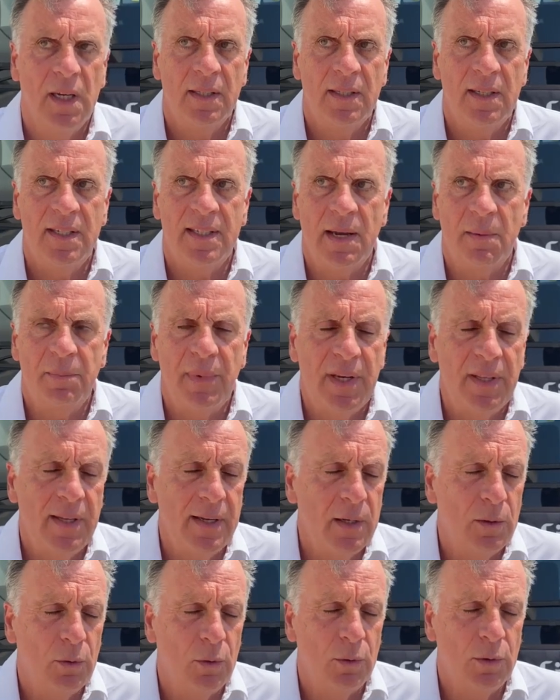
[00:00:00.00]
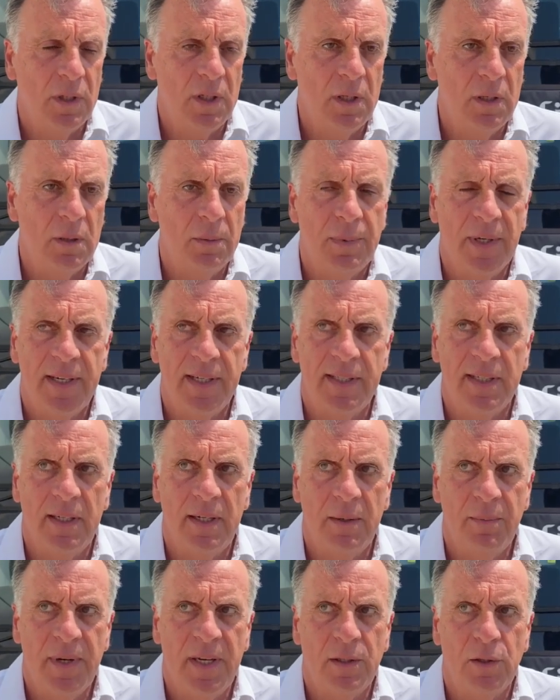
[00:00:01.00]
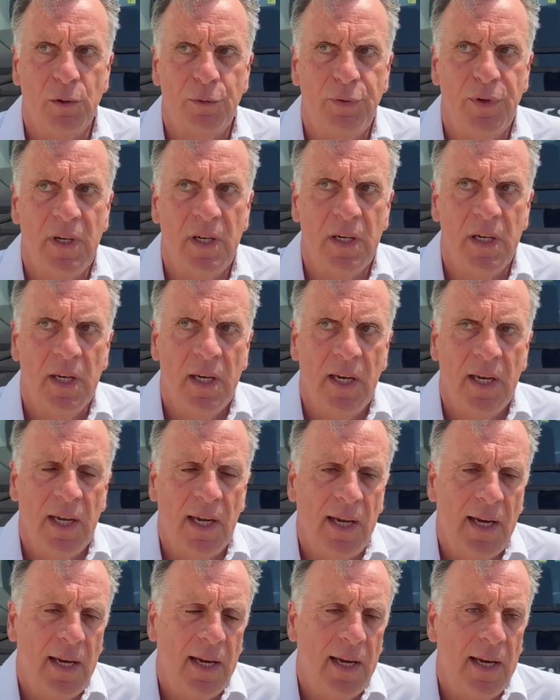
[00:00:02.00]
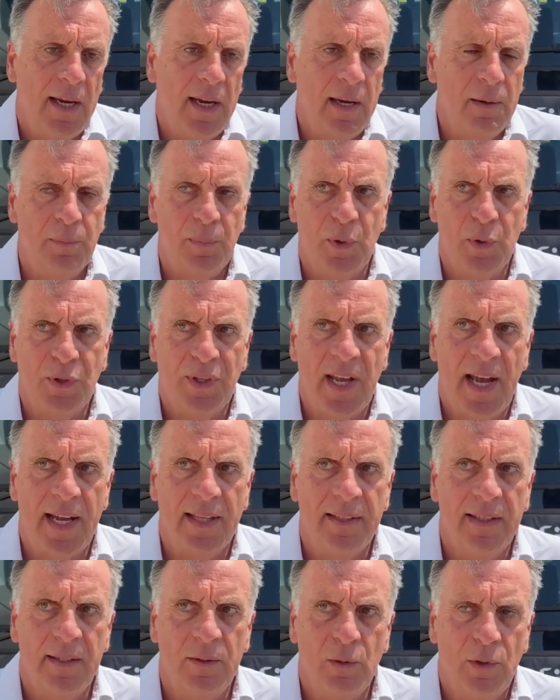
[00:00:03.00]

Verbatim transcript: di San Benedetto, di paesi limitrofi, è, è importante.